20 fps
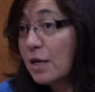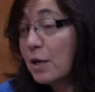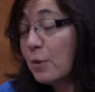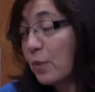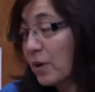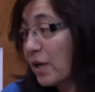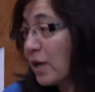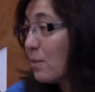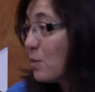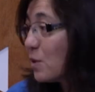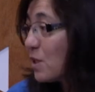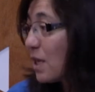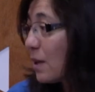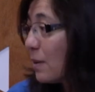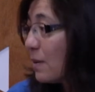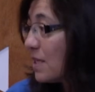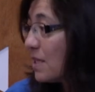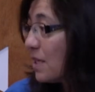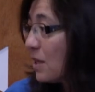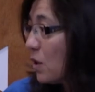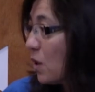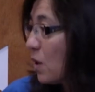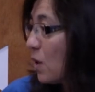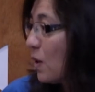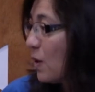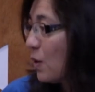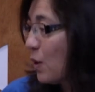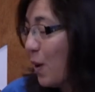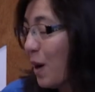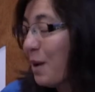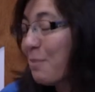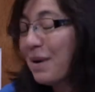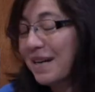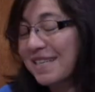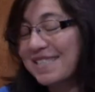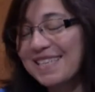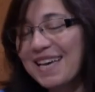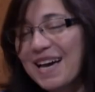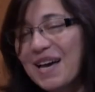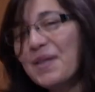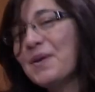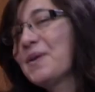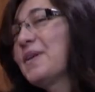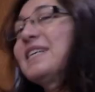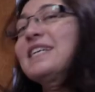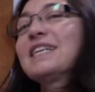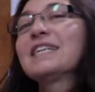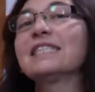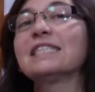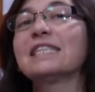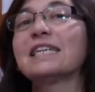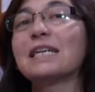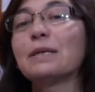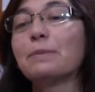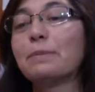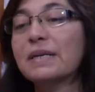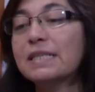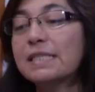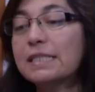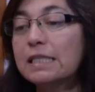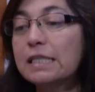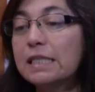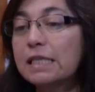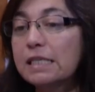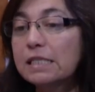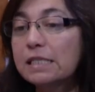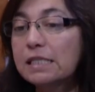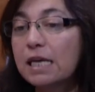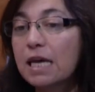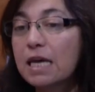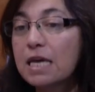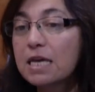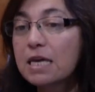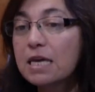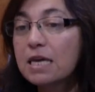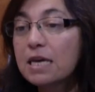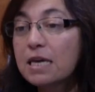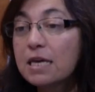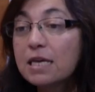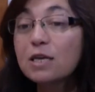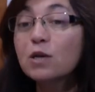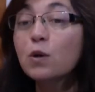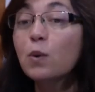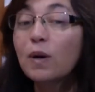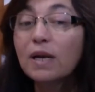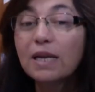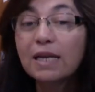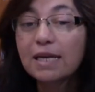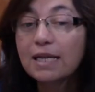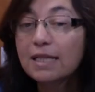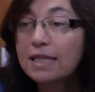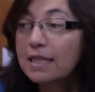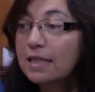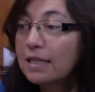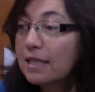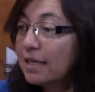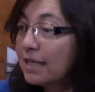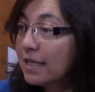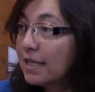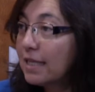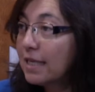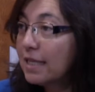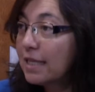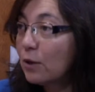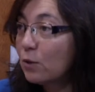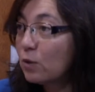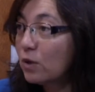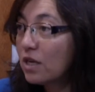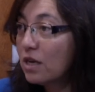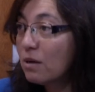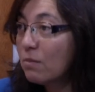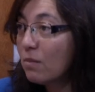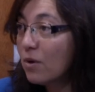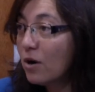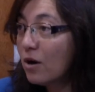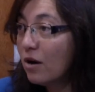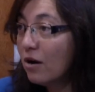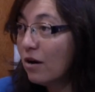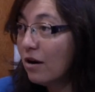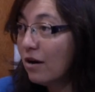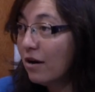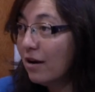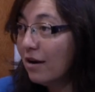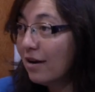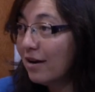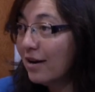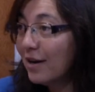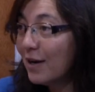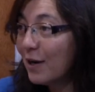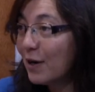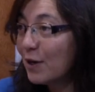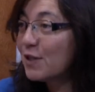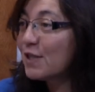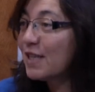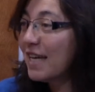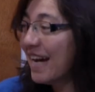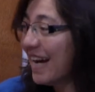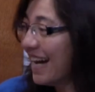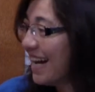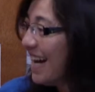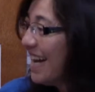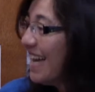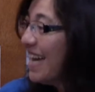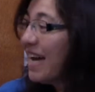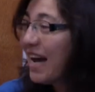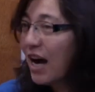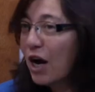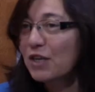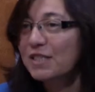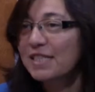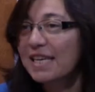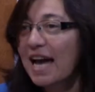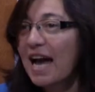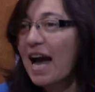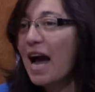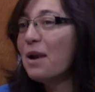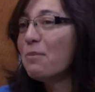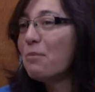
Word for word: porque muchas veces nos, ha pasado de gente que pasa y te dice, ¿y cuál es el que tiene autismo? O sea, al